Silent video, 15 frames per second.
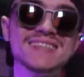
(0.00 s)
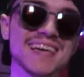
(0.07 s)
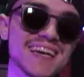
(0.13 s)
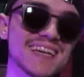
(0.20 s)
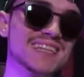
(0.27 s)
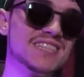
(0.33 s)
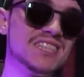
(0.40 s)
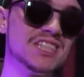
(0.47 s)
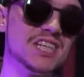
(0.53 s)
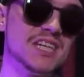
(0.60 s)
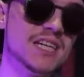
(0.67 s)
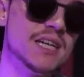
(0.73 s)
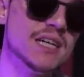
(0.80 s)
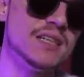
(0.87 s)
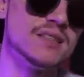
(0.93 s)
très
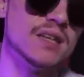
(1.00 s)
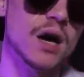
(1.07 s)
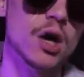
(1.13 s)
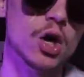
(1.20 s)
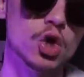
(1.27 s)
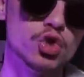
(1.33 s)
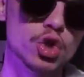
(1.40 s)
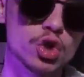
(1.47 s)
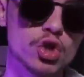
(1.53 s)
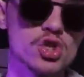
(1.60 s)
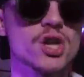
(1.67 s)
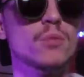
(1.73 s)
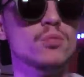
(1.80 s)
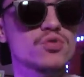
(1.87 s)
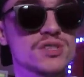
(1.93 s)
critiqué dans euh, d'autres
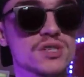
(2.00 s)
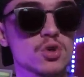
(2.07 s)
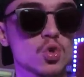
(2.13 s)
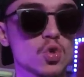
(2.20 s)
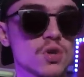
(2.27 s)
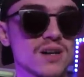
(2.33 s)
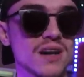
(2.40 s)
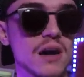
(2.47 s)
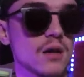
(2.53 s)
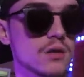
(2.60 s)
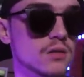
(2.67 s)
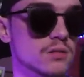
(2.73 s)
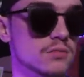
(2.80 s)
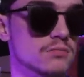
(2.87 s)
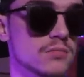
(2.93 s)
genres musicaux
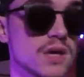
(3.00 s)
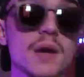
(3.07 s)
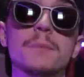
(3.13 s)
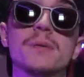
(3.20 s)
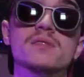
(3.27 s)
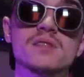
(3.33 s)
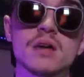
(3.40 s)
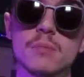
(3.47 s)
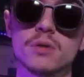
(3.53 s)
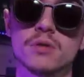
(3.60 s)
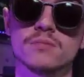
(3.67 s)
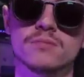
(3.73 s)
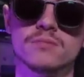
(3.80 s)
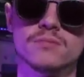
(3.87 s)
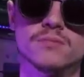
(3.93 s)
car euh,
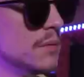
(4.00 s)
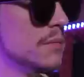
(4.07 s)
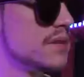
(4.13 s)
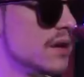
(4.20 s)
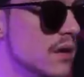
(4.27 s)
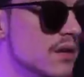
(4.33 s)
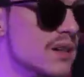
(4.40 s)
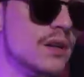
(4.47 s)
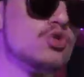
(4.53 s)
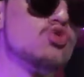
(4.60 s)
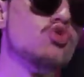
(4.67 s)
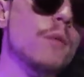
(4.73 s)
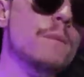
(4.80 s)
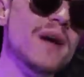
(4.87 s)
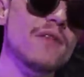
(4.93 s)
impensable. Bon, et en même temps, quand
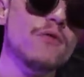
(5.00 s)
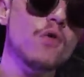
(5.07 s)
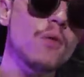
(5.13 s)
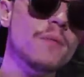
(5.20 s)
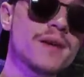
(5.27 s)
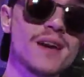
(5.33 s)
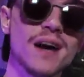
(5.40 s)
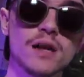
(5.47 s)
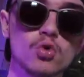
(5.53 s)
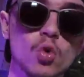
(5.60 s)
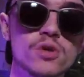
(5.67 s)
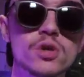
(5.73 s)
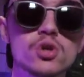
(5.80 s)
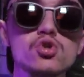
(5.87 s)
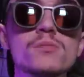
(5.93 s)
tu dois performer à
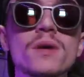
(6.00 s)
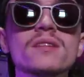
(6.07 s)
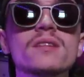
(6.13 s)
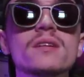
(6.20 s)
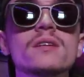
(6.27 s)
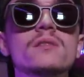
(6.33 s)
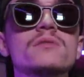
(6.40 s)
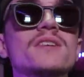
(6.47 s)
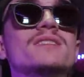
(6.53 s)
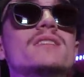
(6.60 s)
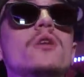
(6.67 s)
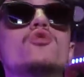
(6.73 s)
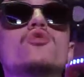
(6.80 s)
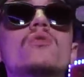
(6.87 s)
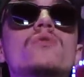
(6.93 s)
3h du matin
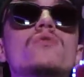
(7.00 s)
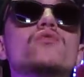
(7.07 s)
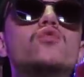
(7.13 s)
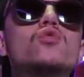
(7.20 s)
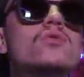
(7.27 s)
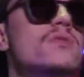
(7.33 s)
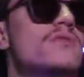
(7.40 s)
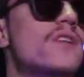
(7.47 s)
face à une foule de